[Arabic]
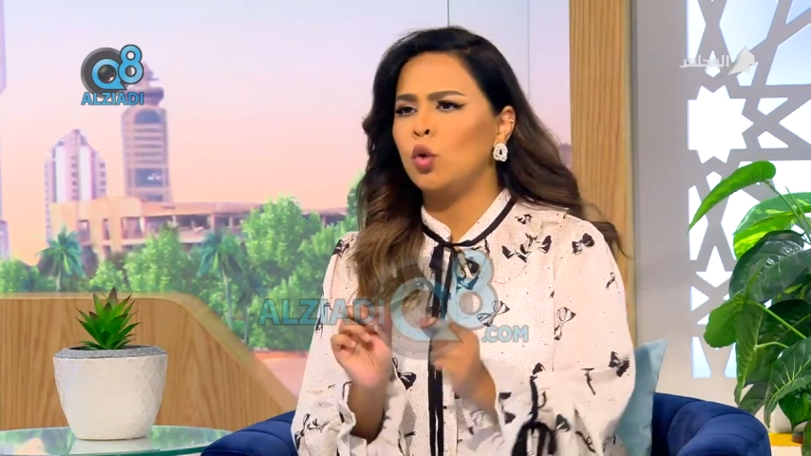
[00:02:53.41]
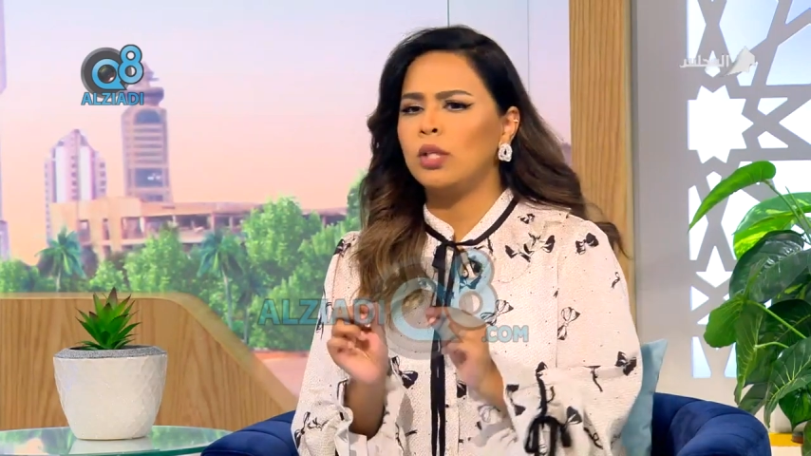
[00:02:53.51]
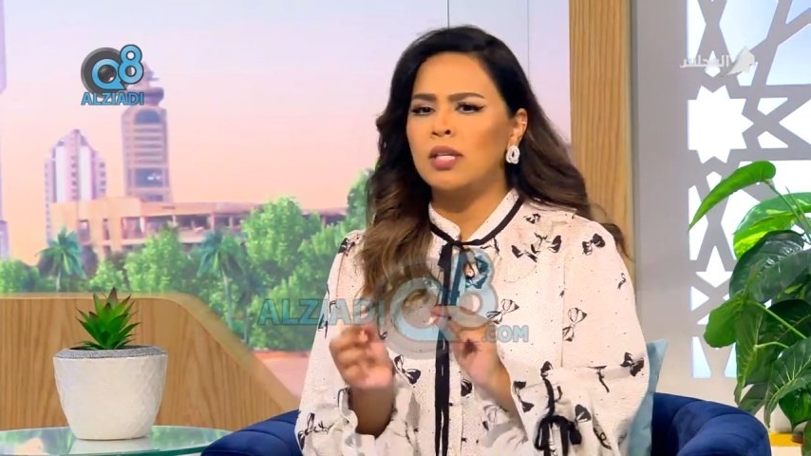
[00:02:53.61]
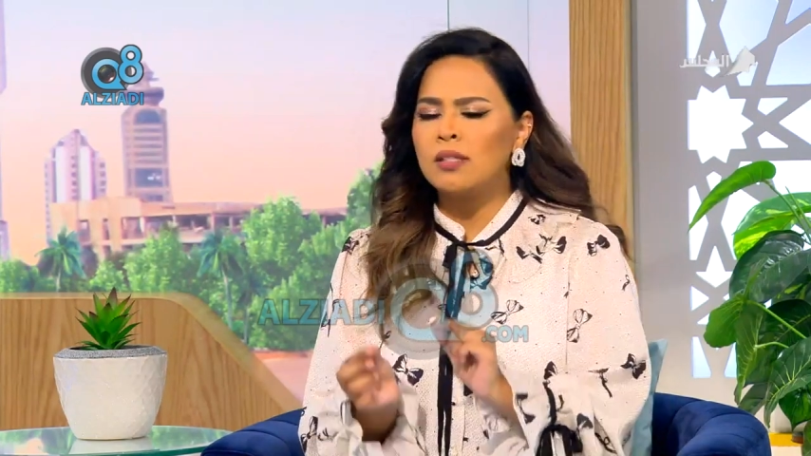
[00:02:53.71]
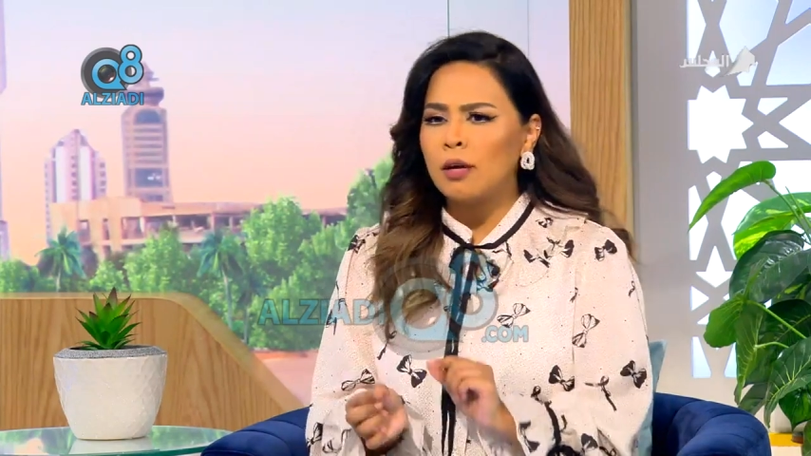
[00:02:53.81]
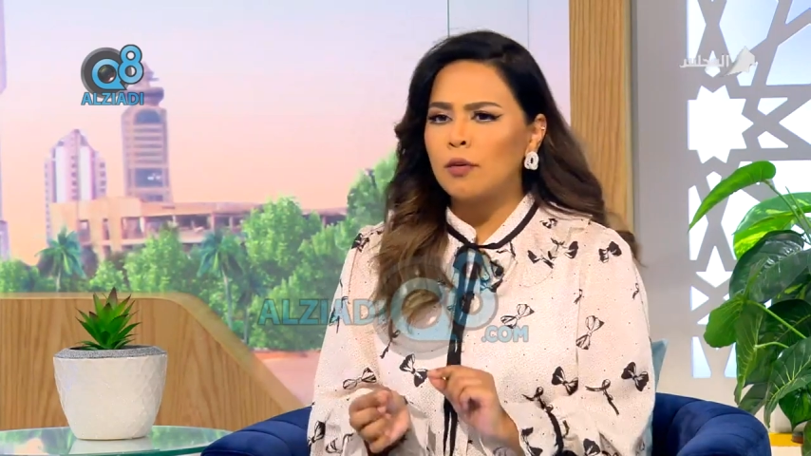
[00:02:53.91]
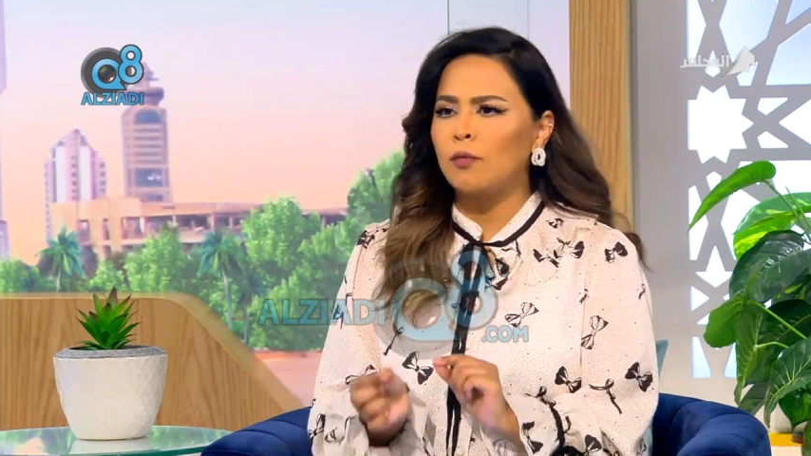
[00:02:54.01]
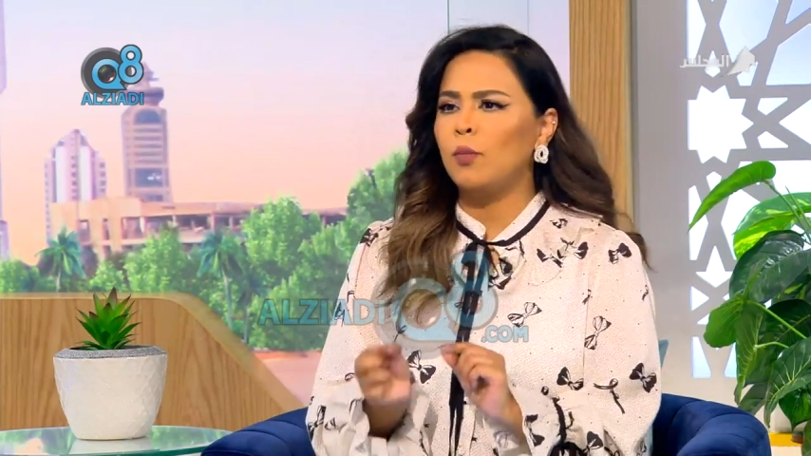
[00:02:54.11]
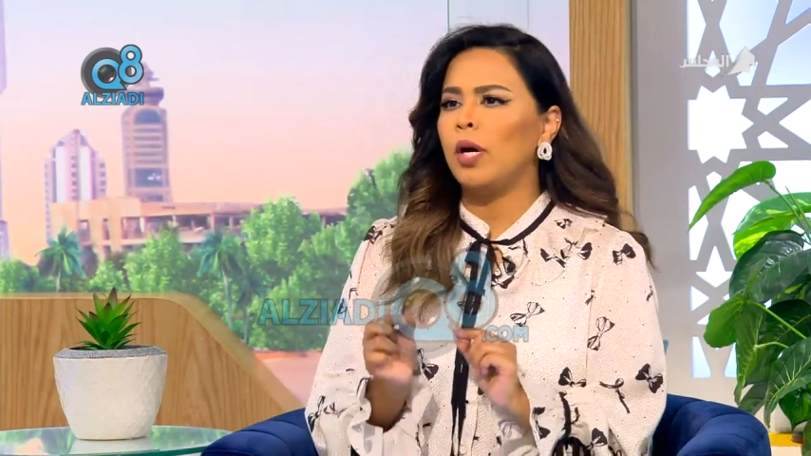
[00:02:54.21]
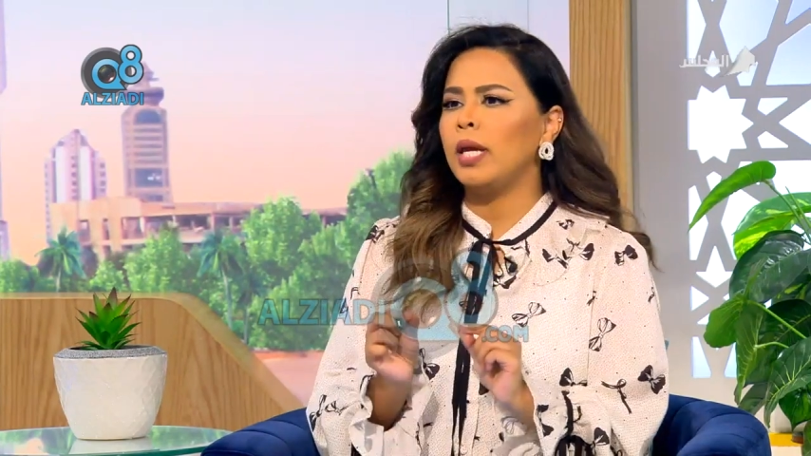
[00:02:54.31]
تصرف
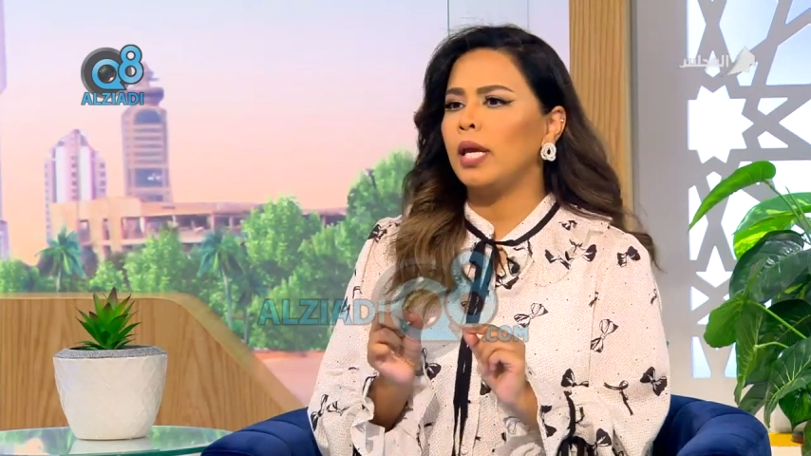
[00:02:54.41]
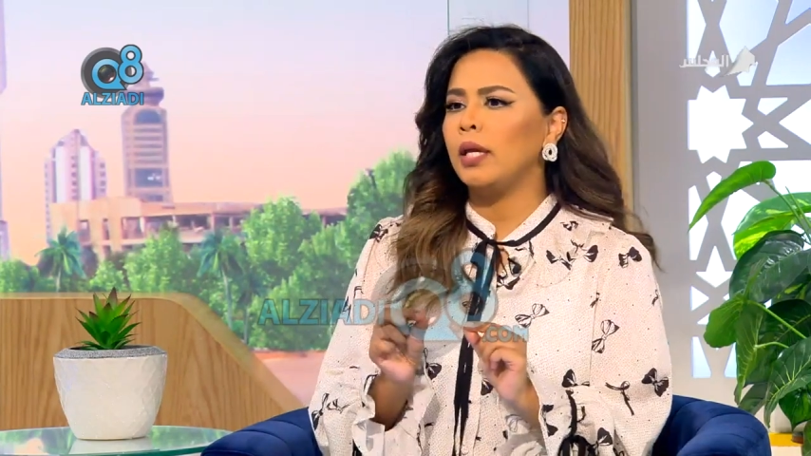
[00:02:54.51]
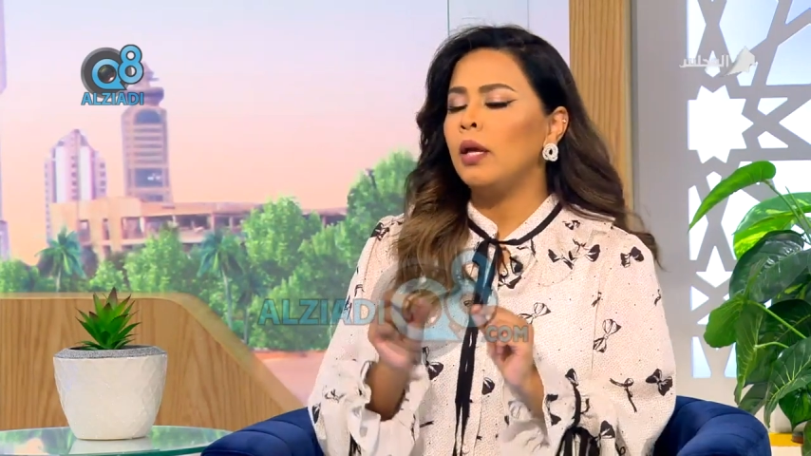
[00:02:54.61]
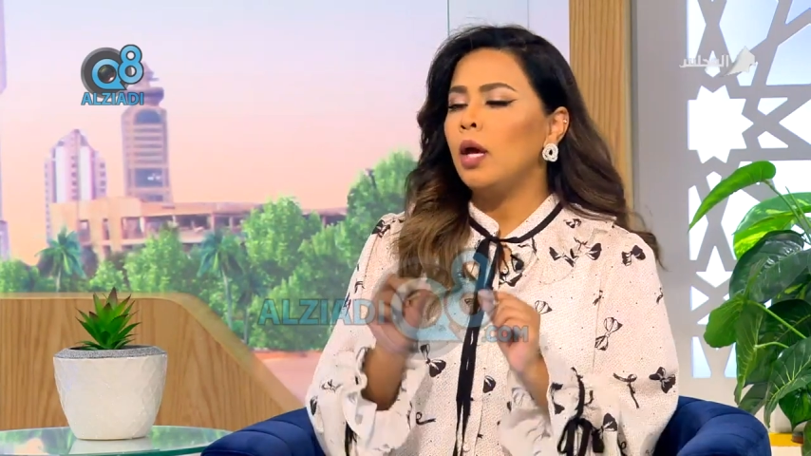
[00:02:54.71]
معين